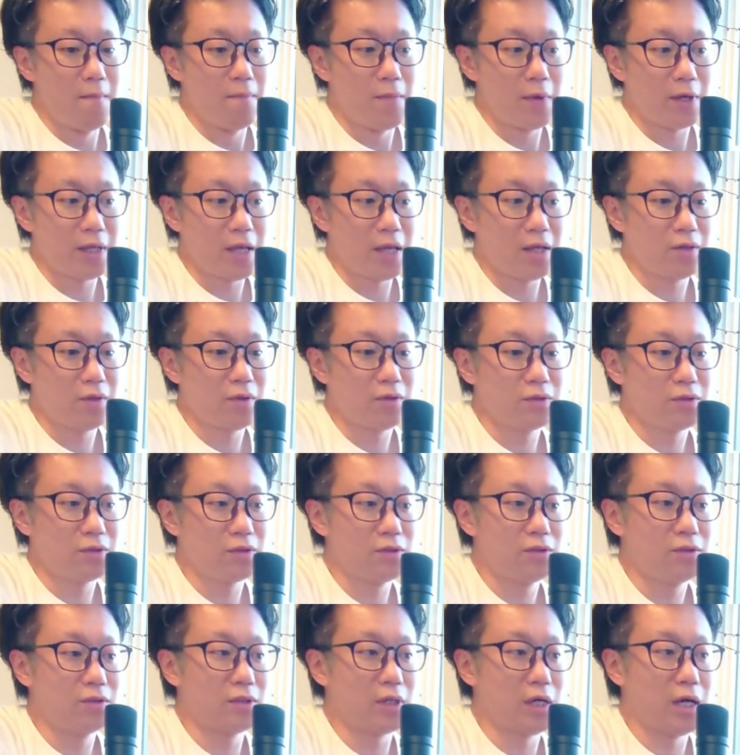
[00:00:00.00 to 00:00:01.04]
ま結
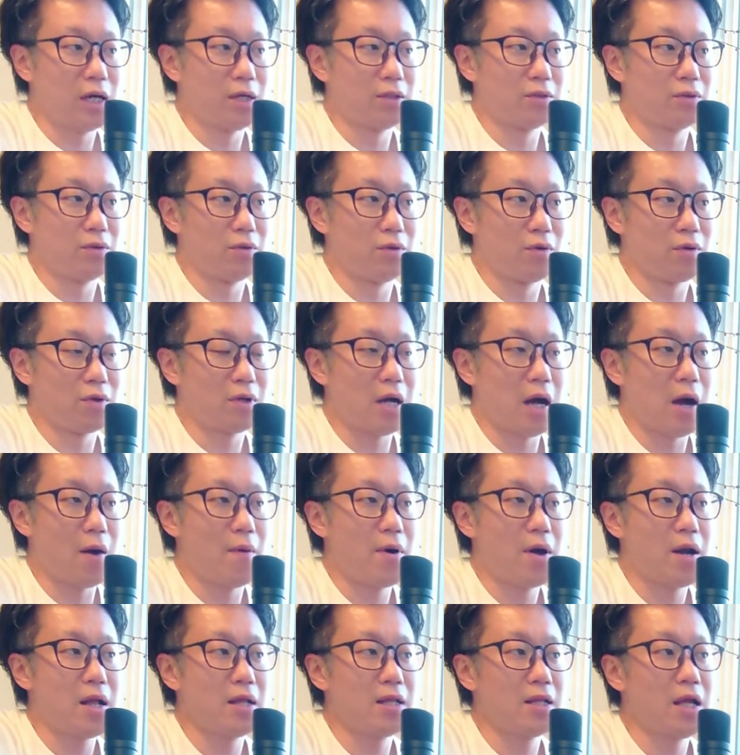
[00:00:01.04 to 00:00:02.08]
局あの変
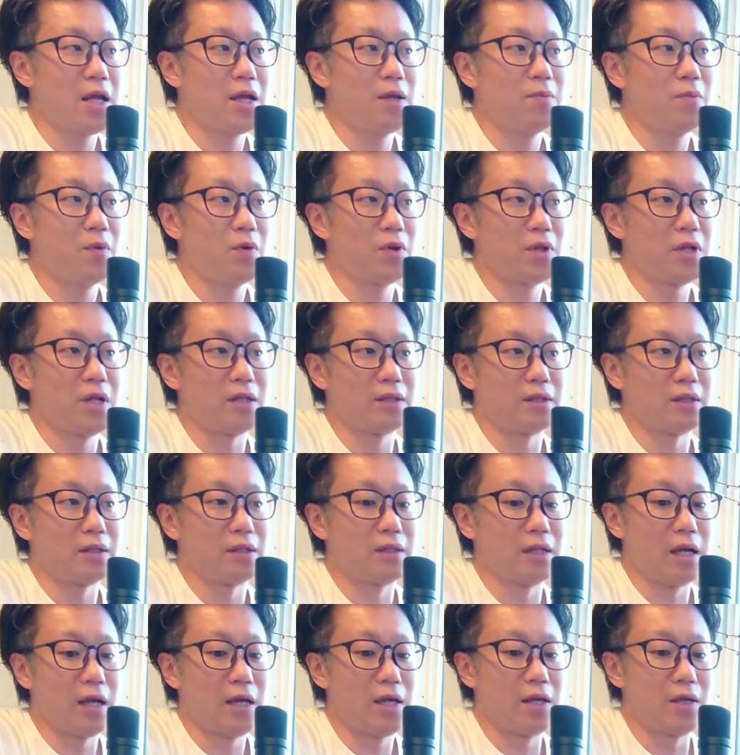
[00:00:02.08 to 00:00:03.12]
わらないものなんて
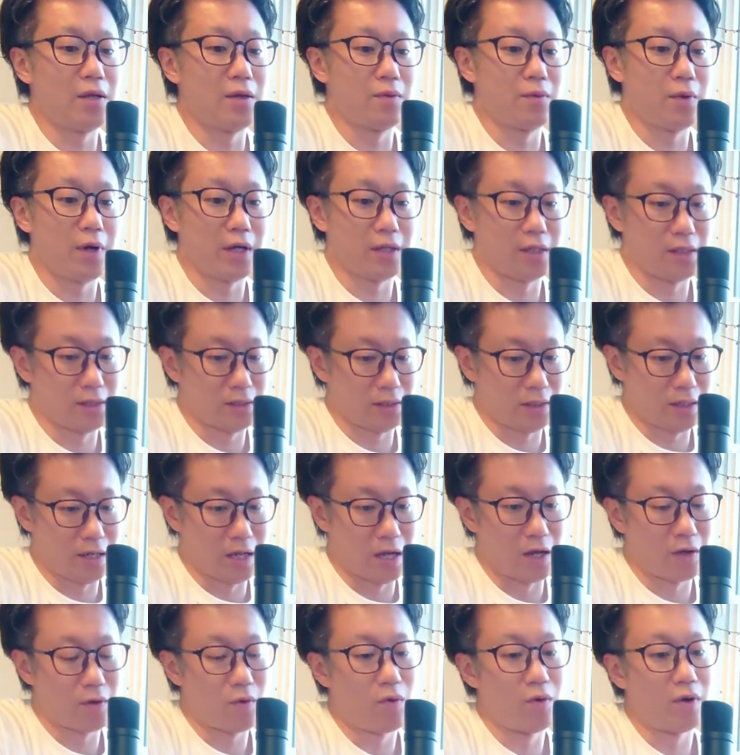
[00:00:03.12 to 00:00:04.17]
ないわけですか
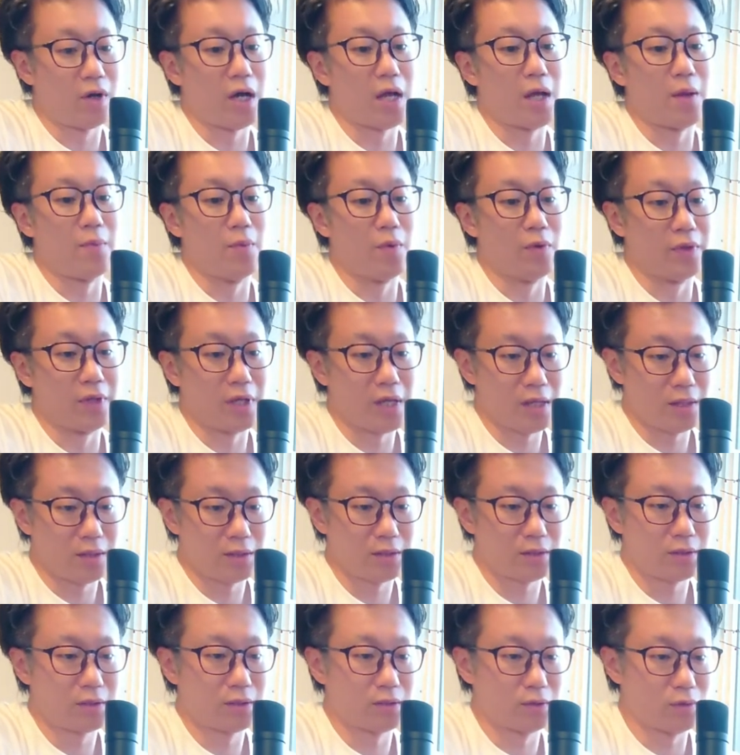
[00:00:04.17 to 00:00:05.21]
ら今回もね
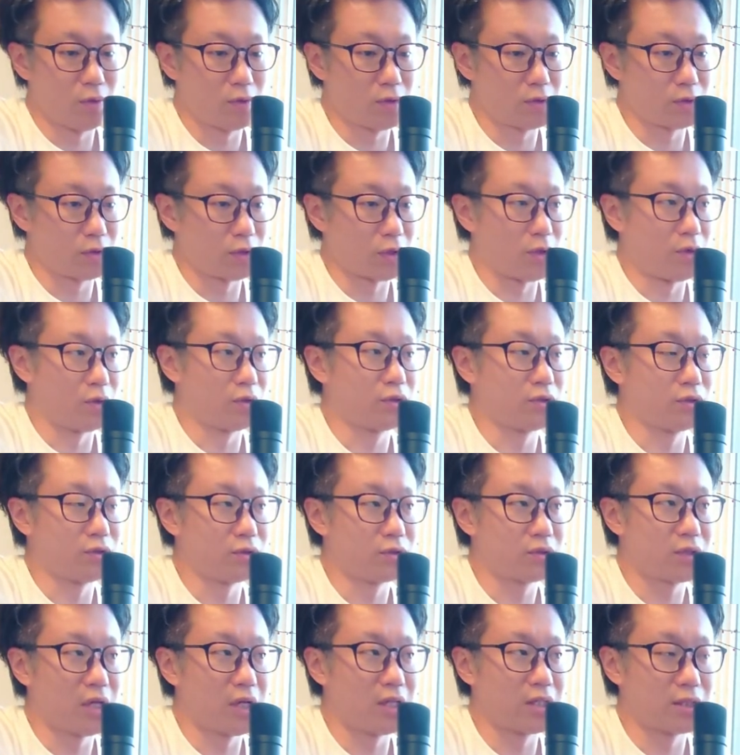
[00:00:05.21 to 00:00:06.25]
すごくそれを
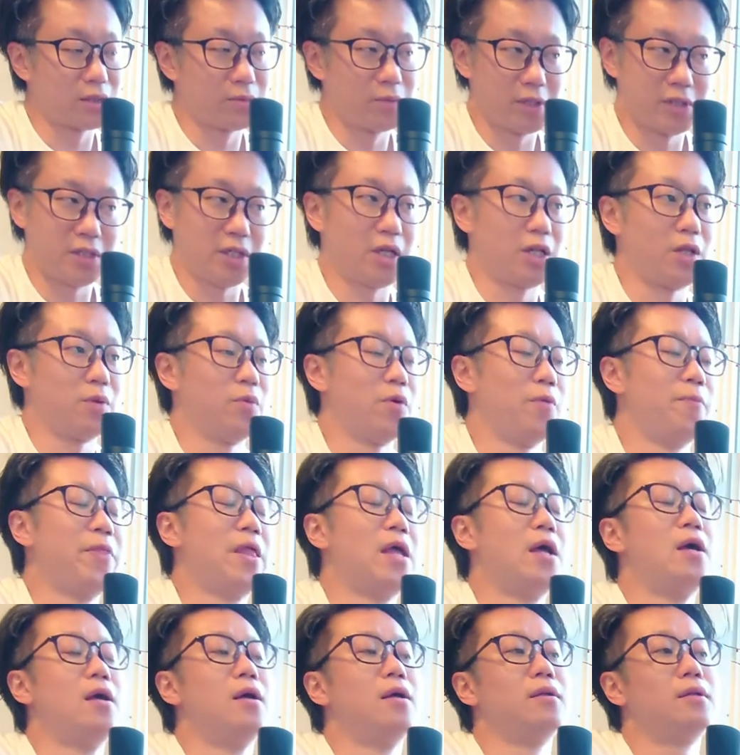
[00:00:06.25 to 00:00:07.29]
痛感しましたけども
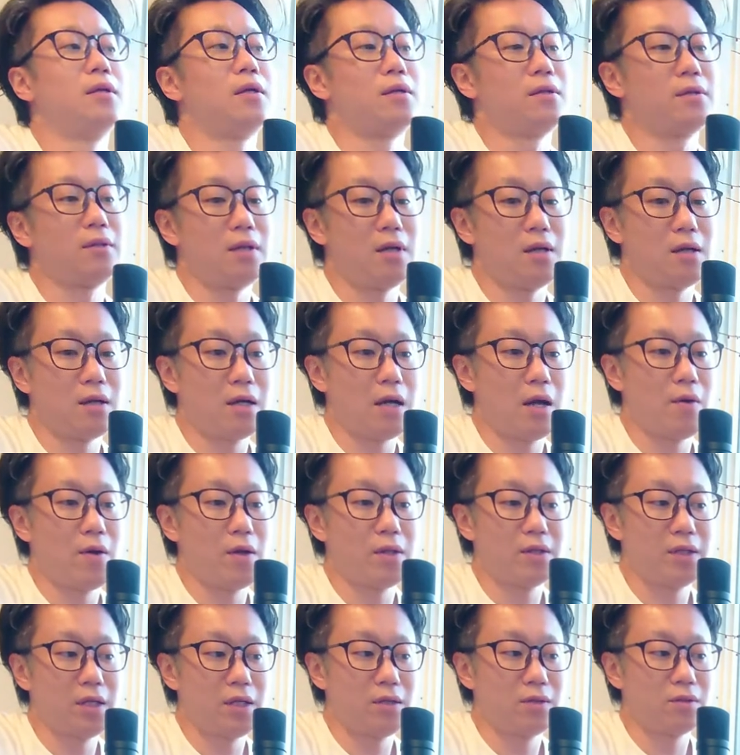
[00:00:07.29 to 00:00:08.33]
なんで変
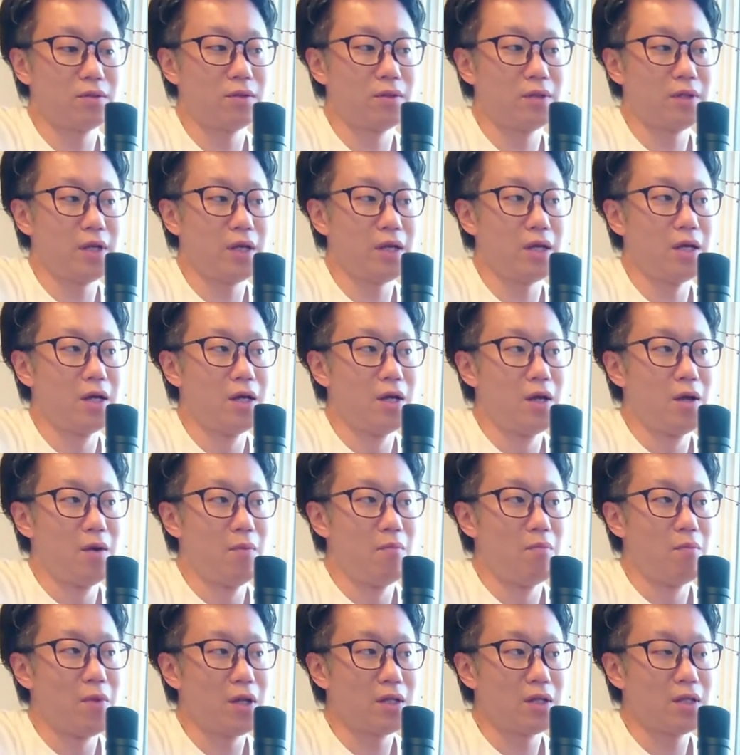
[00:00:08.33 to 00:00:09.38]
わっていくので
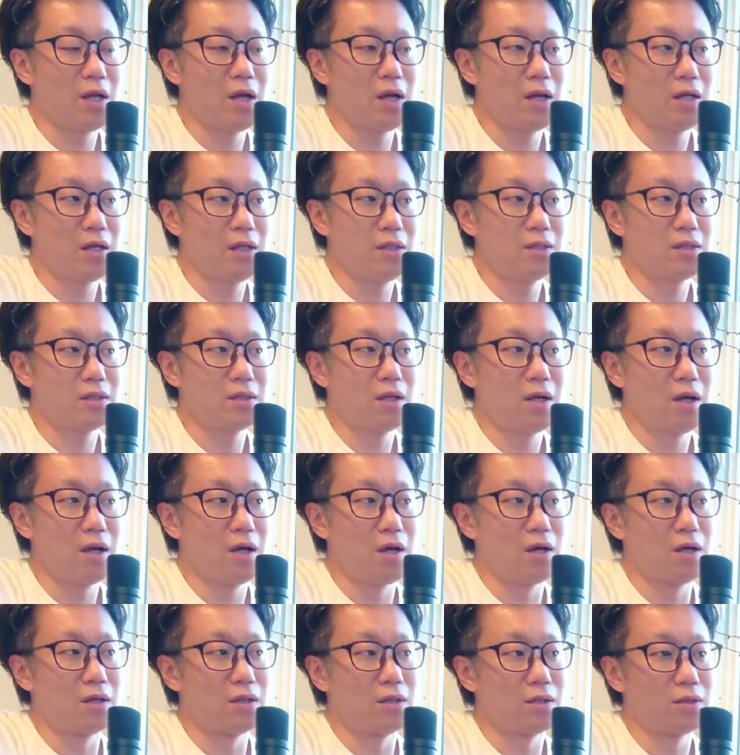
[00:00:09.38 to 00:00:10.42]
またいつ
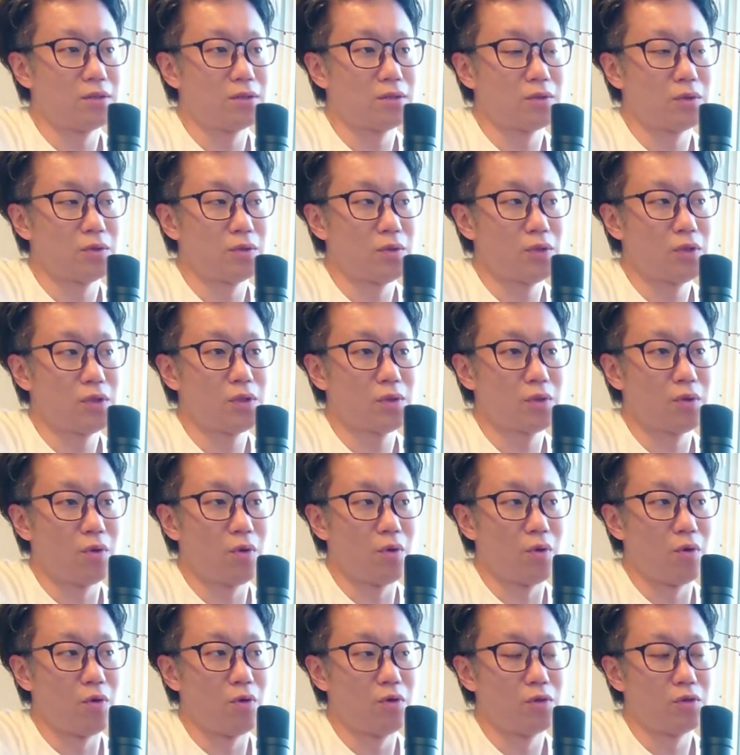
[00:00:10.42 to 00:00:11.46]
かその
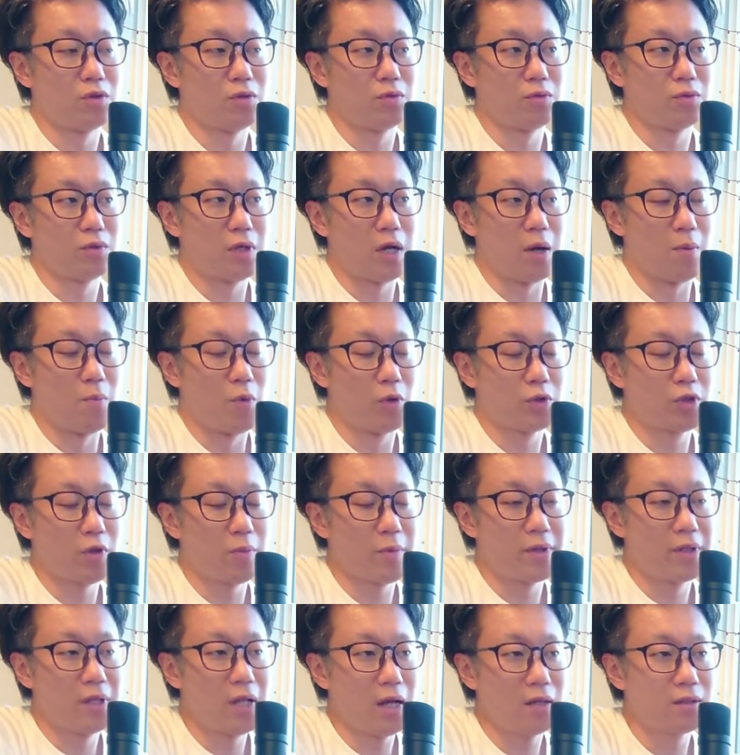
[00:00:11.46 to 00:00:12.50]
人が求
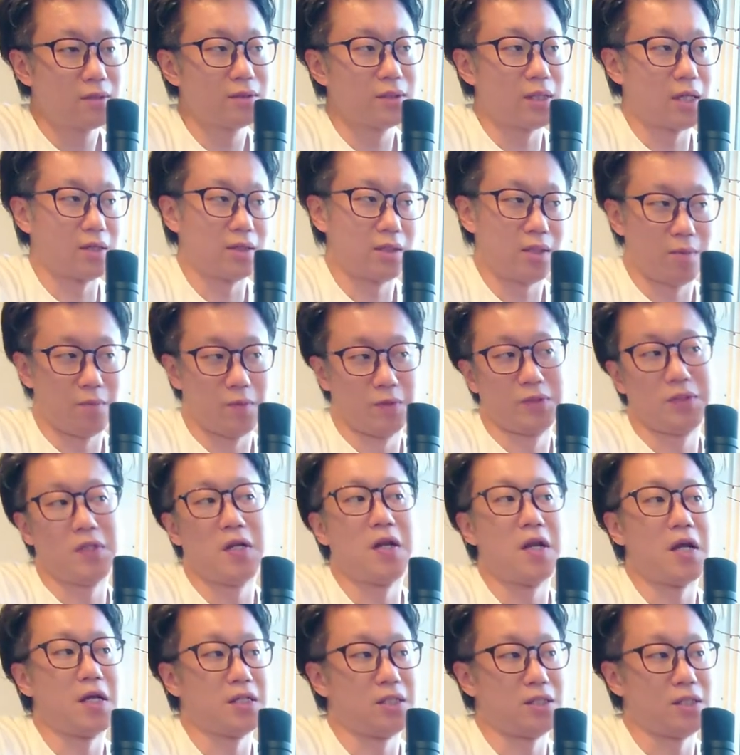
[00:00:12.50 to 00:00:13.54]
めなくなるかもし
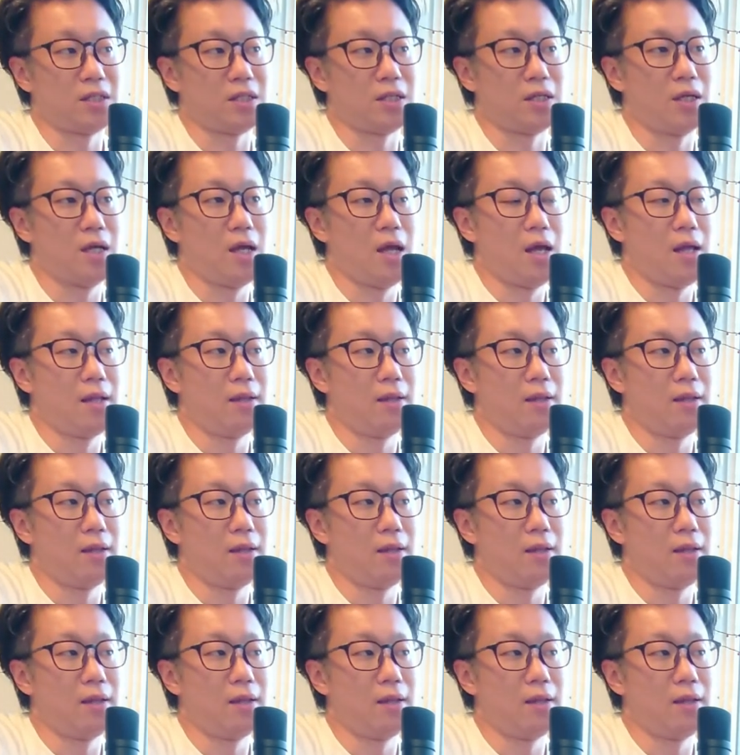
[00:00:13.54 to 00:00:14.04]
れないし、